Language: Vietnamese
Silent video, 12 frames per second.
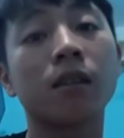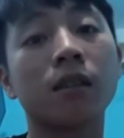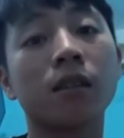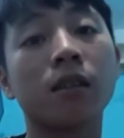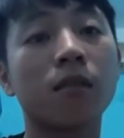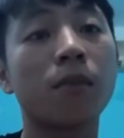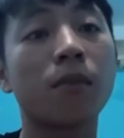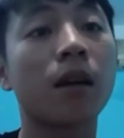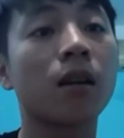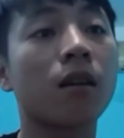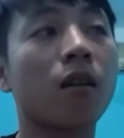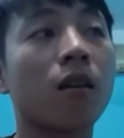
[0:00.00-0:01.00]
nhưng mà
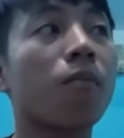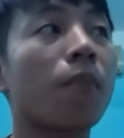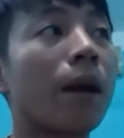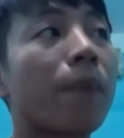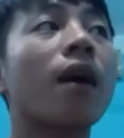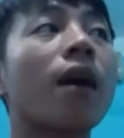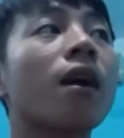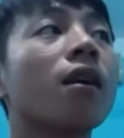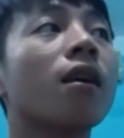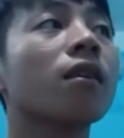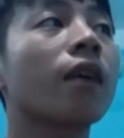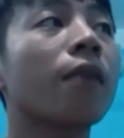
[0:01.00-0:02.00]
con may mắn
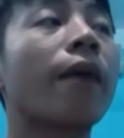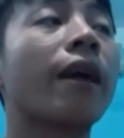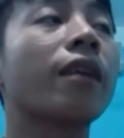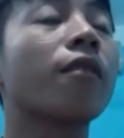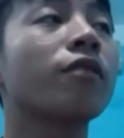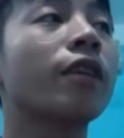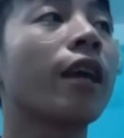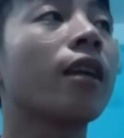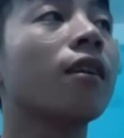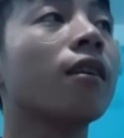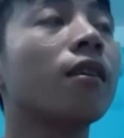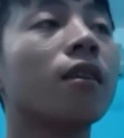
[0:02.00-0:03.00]
hơn các bạn đồng trang
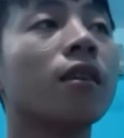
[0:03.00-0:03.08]
lứa